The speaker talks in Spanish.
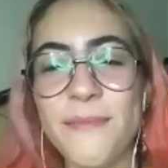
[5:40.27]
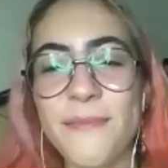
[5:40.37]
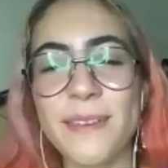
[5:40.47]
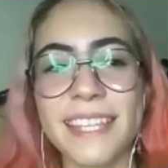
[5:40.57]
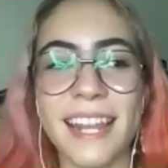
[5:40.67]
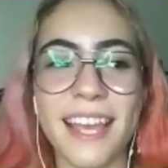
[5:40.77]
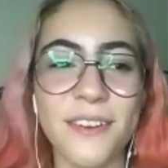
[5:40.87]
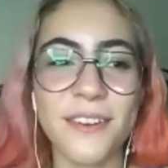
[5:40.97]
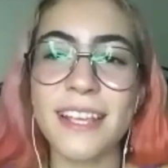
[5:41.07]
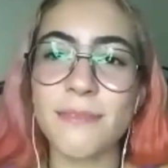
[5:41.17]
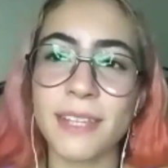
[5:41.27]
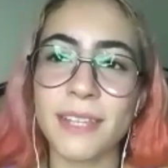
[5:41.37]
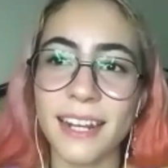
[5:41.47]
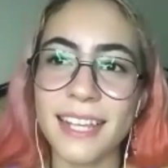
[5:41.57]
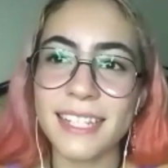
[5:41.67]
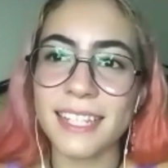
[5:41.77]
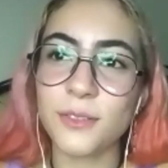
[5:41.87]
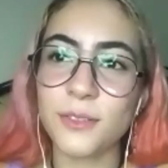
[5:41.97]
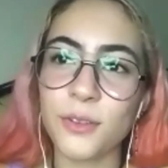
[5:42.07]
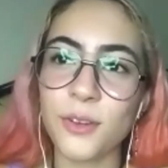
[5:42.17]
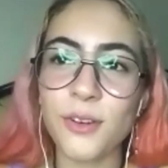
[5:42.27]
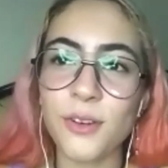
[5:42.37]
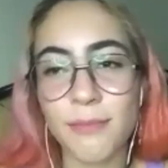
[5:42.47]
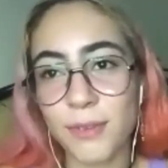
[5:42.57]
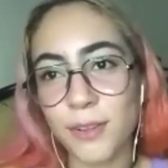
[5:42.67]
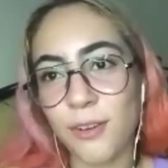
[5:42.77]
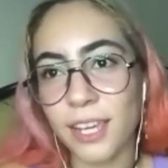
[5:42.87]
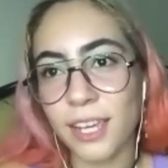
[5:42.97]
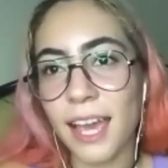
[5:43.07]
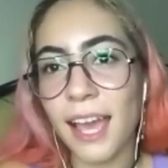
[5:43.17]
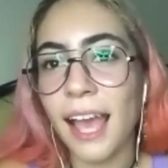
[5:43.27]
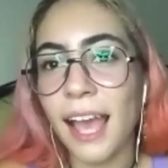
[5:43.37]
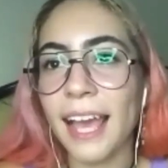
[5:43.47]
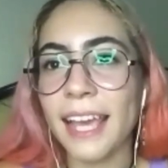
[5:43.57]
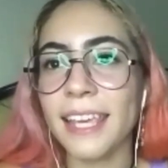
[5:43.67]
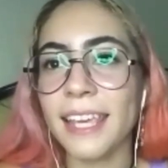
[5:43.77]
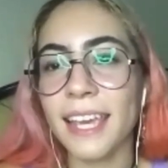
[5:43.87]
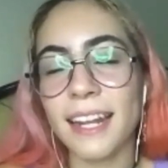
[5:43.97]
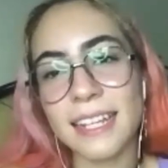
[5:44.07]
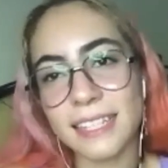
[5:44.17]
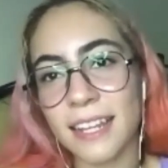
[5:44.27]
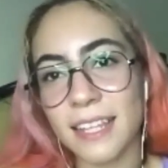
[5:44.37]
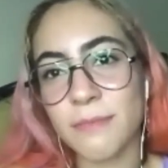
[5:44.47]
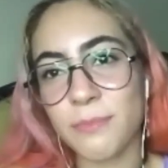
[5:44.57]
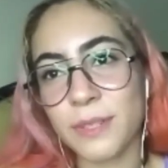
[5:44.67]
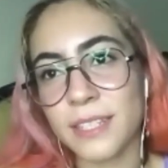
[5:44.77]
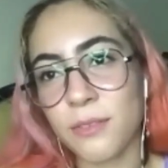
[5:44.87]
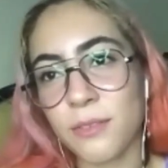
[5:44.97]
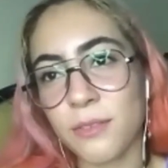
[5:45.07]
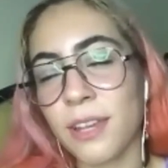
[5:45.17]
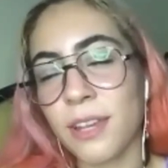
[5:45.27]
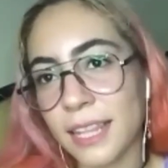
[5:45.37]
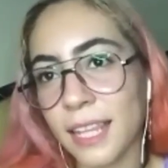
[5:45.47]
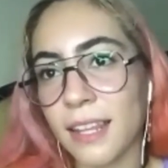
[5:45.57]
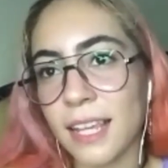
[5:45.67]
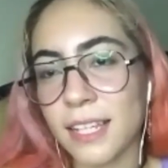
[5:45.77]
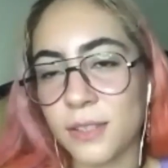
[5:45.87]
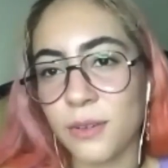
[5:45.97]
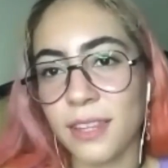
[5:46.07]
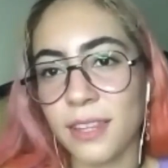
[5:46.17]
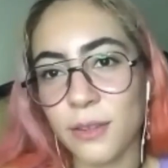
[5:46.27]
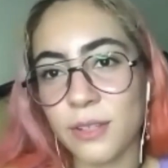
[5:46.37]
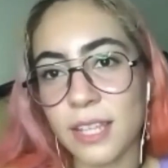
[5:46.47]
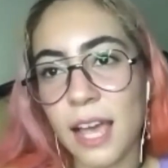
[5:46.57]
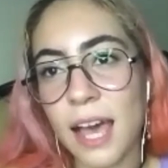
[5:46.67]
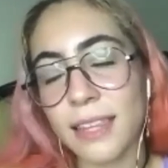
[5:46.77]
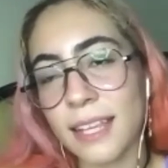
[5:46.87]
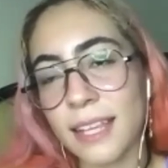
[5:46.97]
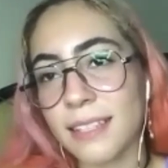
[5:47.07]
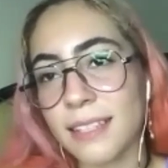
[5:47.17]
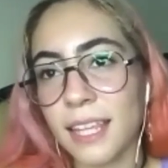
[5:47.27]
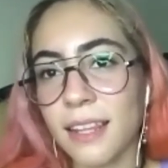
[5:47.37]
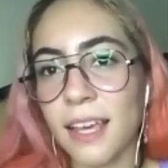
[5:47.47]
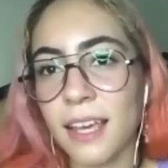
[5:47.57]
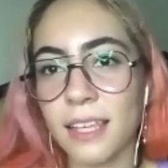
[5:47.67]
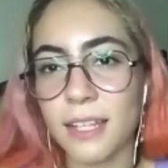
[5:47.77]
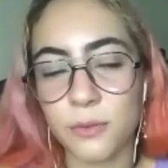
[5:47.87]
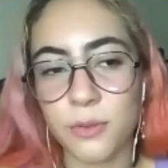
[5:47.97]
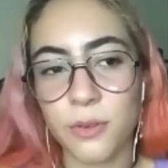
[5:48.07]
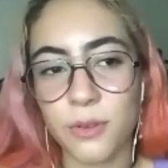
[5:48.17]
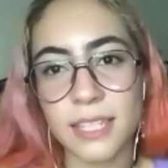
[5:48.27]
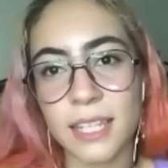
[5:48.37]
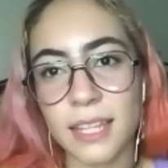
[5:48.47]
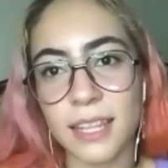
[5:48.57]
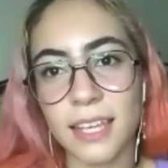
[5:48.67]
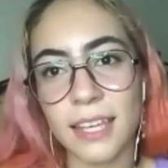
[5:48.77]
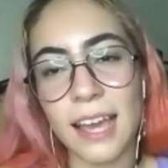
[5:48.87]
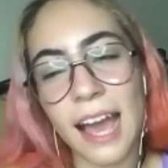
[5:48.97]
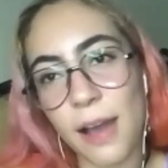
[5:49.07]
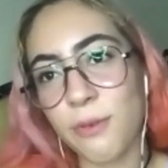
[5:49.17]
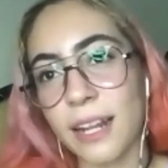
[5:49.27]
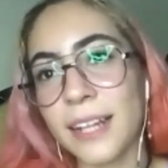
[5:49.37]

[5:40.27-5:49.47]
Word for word: Pues mira, yo en las mañanas estudio criminología y en las tardes pues estoy en la tienda, estoy de 2 a 10 en la tienda y estudio de 7 a 1.